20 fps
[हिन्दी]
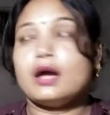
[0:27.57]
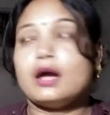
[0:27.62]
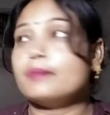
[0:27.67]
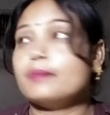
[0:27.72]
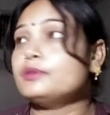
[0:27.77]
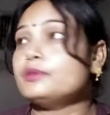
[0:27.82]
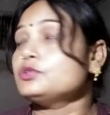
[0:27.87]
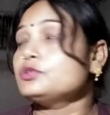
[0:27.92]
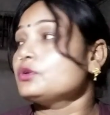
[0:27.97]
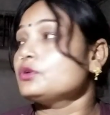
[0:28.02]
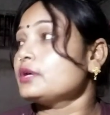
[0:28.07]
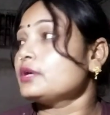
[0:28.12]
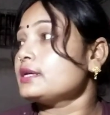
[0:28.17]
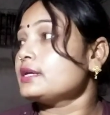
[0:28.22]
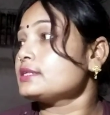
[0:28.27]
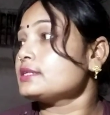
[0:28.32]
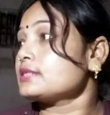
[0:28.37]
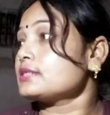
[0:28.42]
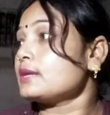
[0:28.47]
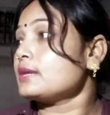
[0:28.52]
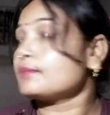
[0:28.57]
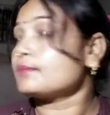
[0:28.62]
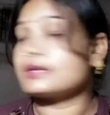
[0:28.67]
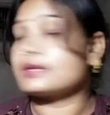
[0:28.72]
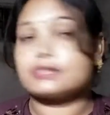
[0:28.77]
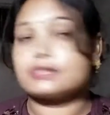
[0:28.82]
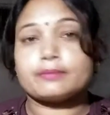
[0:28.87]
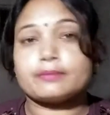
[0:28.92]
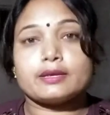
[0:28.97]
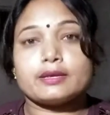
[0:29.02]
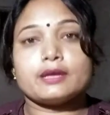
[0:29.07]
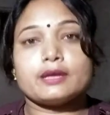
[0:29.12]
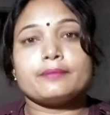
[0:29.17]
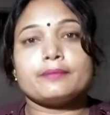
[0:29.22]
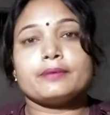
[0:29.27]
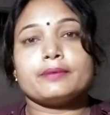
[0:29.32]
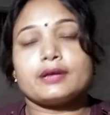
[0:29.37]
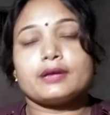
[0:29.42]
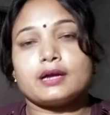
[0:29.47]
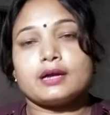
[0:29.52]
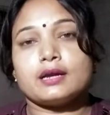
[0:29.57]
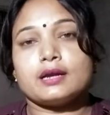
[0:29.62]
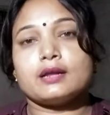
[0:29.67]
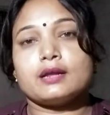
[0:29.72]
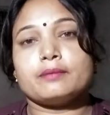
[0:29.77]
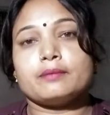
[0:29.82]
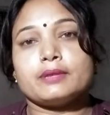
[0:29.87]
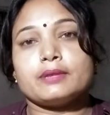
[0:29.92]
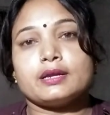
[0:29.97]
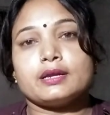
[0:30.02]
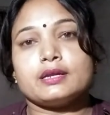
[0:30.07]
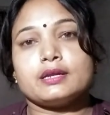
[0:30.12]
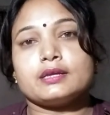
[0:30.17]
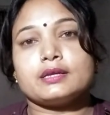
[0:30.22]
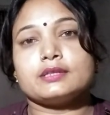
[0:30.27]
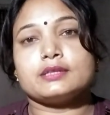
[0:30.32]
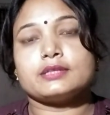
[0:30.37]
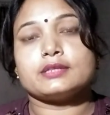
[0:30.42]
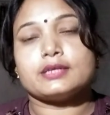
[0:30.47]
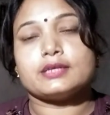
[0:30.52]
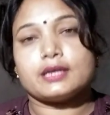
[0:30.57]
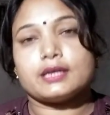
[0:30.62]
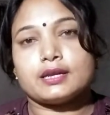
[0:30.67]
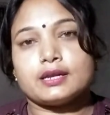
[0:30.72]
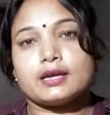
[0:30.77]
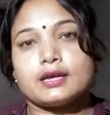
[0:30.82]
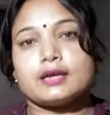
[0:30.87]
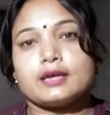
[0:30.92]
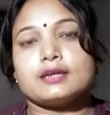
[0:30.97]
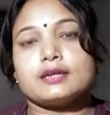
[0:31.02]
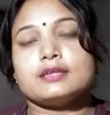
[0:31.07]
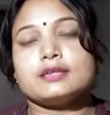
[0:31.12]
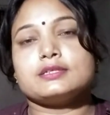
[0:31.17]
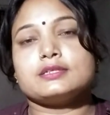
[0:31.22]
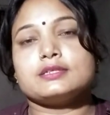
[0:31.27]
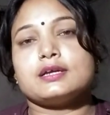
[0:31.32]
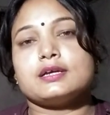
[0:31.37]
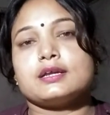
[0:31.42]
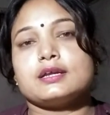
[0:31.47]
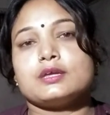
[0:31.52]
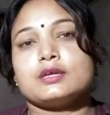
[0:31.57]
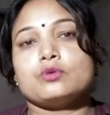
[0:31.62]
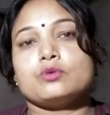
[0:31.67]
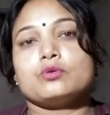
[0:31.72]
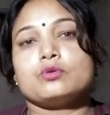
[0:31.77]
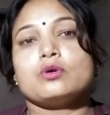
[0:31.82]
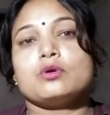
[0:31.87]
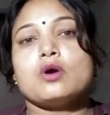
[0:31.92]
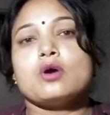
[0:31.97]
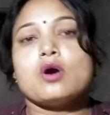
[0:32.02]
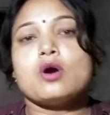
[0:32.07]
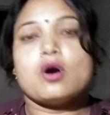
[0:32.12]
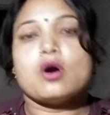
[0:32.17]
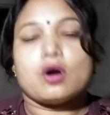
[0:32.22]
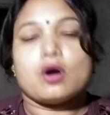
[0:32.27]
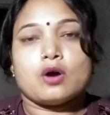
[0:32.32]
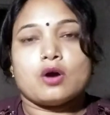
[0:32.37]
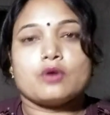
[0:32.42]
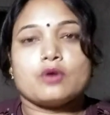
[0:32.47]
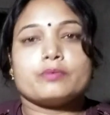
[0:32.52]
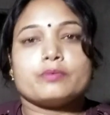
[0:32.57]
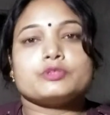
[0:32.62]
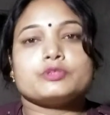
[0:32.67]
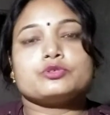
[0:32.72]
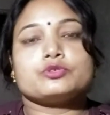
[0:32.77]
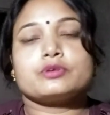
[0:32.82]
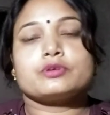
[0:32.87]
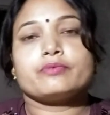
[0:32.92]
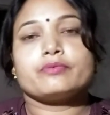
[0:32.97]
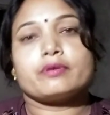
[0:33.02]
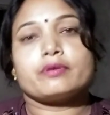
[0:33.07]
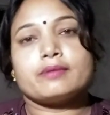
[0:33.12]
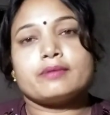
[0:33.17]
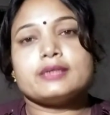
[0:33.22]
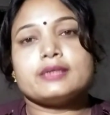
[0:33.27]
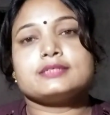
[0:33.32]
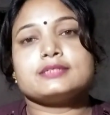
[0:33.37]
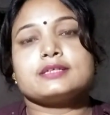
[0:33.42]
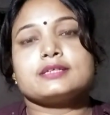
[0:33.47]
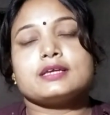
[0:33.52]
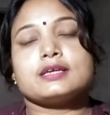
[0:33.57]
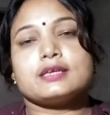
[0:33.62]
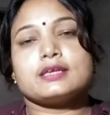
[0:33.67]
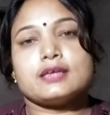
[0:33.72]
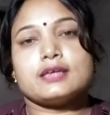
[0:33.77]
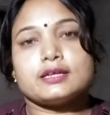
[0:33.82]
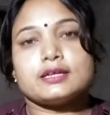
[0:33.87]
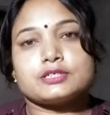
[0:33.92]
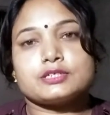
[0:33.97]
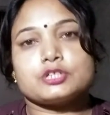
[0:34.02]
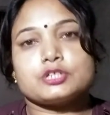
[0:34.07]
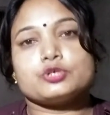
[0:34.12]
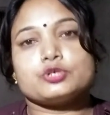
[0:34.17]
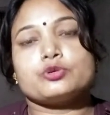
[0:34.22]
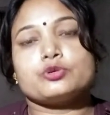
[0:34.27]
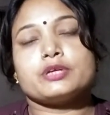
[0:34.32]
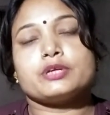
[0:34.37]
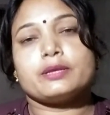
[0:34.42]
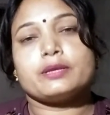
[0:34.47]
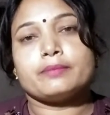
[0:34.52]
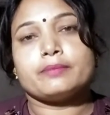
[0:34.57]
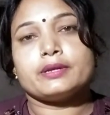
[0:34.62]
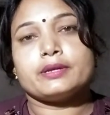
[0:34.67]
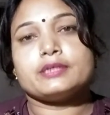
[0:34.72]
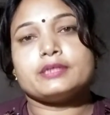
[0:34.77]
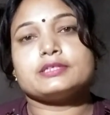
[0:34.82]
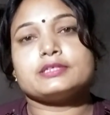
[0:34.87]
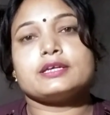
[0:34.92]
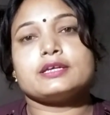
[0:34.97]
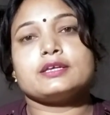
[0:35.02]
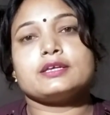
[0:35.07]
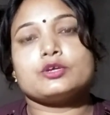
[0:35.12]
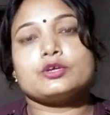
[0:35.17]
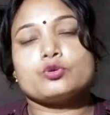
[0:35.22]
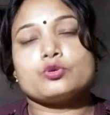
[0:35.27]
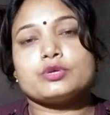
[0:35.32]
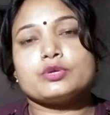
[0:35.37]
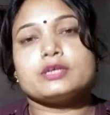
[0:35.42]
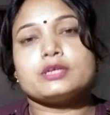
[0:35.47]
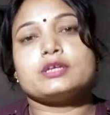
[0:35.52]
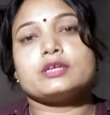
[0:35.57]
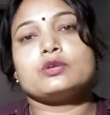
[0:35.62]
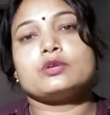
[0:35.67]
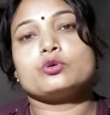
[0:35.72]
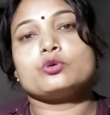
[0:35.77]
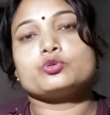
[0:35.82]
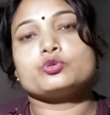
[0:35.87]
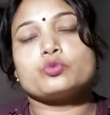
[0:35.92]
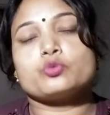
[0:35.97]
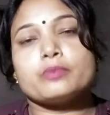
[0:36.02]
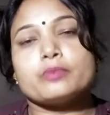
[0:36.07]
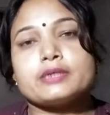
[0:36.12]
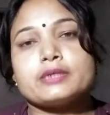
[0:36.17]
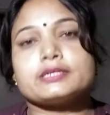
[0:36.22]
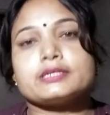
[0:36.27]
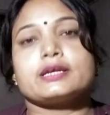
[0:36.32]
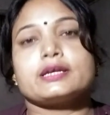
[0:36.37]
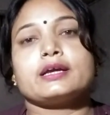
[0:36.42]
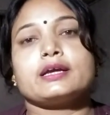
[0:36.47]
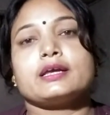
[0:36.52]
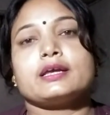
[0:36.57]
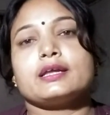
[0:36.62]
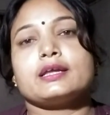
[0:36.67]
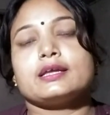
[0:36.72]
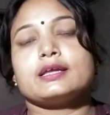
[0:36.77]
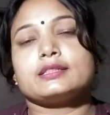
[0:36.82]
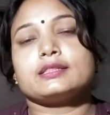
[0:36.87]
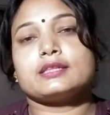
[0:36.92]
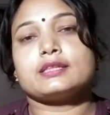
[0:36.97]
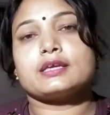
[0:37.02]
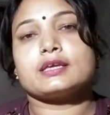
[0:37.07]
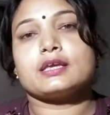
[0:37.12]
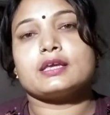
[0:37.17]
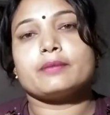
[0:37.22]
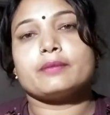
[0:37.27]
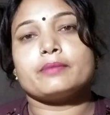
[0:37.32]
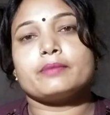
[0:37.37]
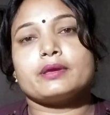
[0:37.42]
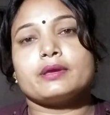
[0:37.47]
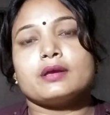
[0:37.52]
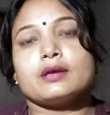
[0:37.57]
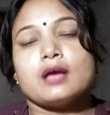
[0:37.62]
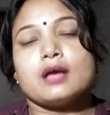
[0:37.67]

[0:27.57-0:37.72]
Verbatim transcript: अभी जो है शाम का समय है मैं खाना बनाने की तैयारियाँ करने जा रही हूँ और बच्चों की फरमाइश है कि आज कचौड़ियाँ बननी चाहिए क्योंकि ये लोग सुबह से कह रहे थे कि हमें